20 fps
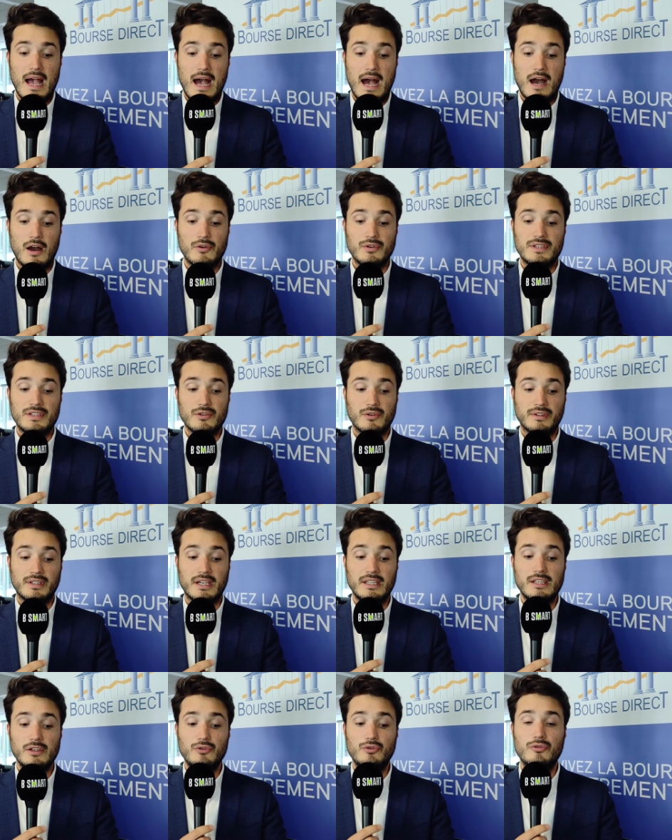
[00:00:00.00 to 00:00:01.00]
a aussi
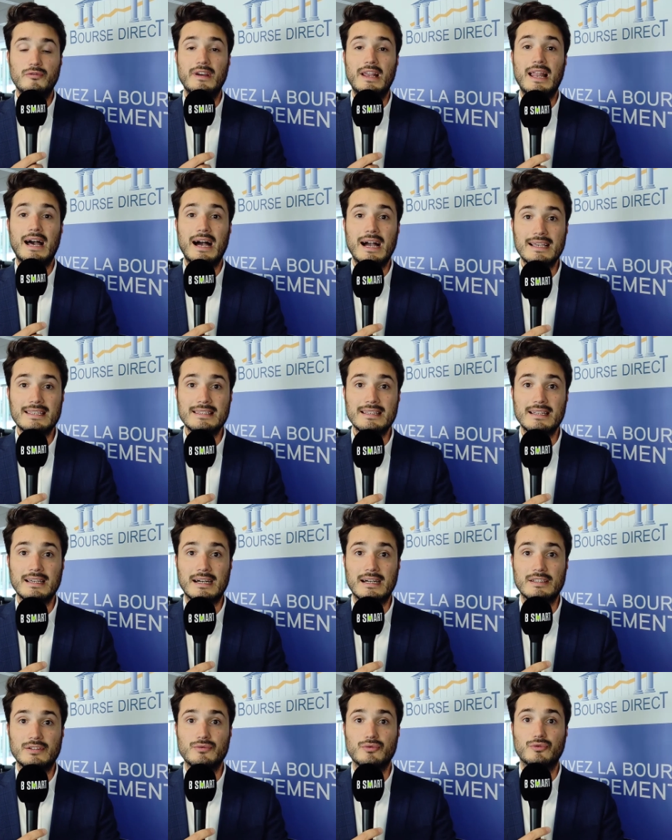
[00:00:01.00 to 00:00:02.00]
entraîné une nouvelle
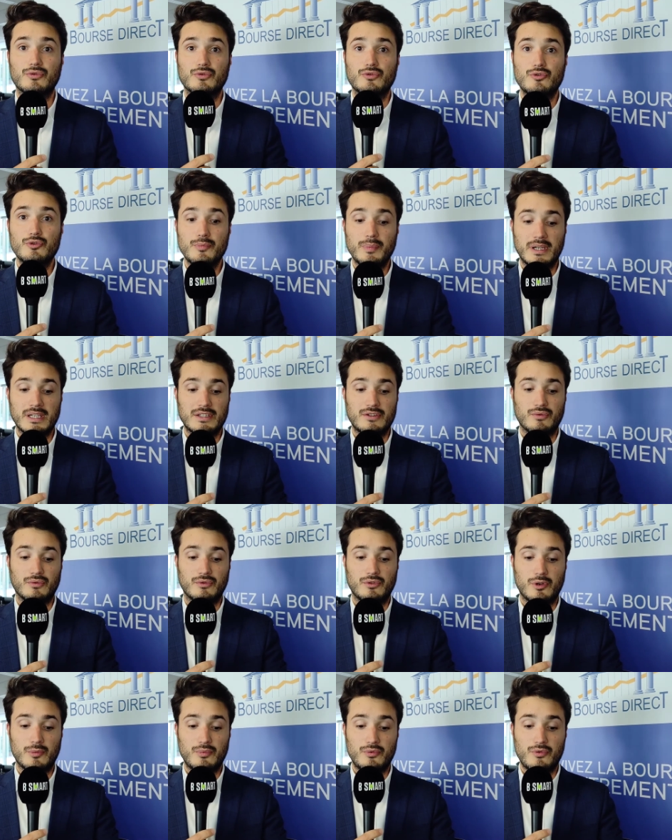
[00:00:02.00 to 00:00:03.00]
accélération de
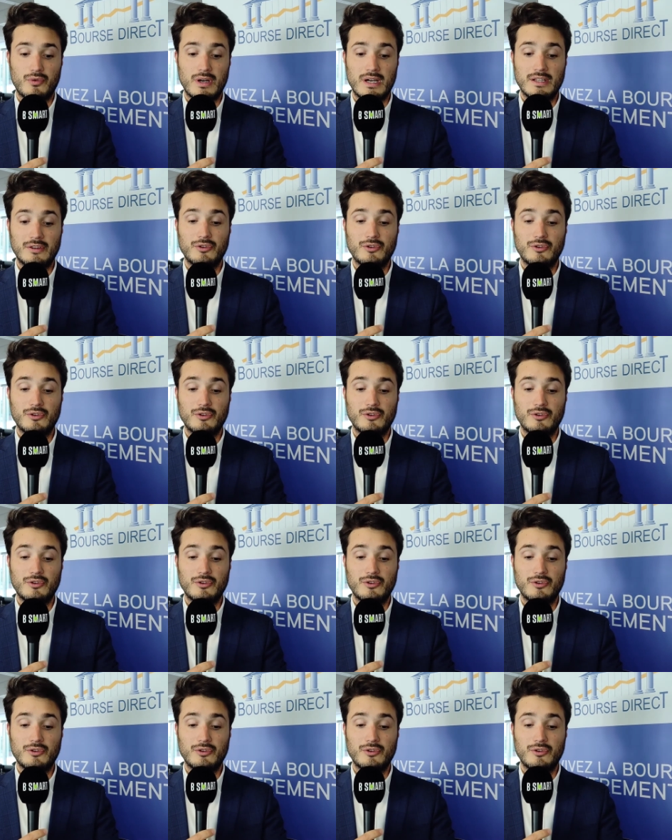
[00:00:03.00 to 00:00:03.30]
suppression d'emplois,